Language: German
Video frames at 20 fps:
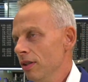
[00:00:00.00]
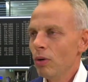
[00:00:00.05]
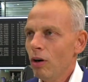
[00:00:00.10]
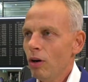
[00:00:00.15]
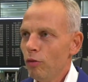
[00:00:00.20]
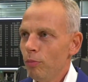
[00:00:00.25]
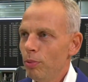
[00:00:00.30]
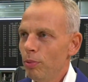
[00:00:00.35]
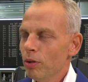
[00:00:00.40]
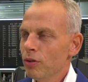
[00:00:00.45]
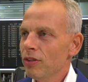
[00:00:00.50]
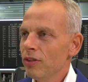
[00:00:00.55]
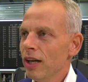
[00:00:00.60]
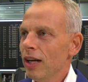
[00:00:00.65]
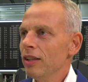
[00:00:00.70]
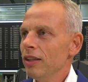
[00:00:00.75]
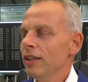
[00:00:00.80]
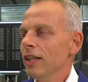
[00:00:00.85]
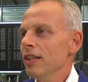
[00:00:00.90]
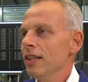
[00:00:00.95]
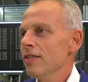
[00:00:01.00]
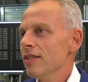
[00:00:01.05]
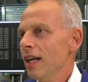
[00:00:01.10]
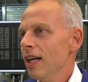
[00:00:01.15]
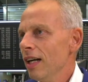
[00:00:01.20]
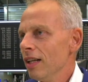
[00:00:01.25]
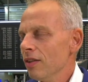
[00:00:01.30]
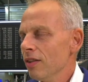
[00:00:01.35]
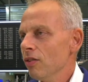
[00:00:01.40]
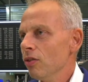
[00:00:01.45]
Worauf Börsianer jetzt
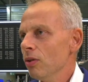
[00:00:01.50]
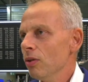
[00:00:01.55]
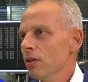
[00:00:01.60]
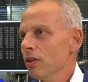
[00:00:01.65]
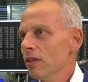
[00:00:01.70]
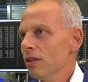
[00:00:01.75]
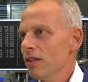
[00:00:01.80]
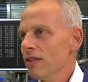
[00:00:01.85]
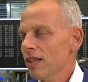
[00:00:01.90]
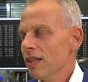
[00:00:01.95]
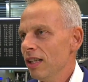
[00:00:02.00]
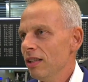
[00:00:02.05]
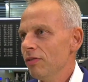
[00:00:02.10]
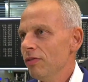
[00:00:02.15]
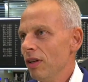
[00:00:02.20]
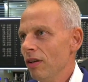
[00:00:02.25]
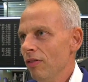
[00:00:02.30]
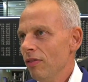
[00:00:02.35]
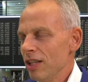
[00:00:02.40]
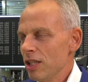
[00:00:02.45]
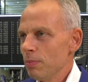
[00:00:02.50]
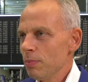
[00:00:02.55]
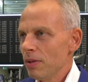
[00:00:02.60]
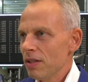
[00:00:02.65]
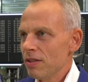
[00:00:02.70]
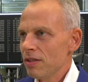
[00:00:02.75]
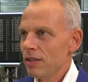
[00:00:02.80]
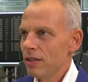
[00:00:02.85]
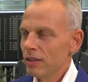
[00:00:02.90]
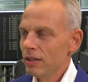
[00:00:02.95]
achten sollten, ist einfach, was
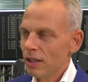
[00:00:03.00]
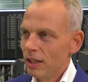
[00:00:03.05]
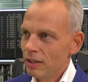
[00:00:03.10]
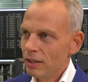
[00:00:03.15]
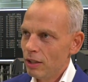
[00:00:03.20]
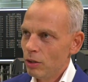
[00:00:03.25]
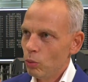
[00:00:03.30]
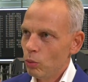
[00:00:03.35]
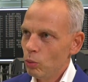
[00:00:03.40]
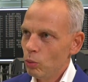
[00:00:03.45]
passiert an den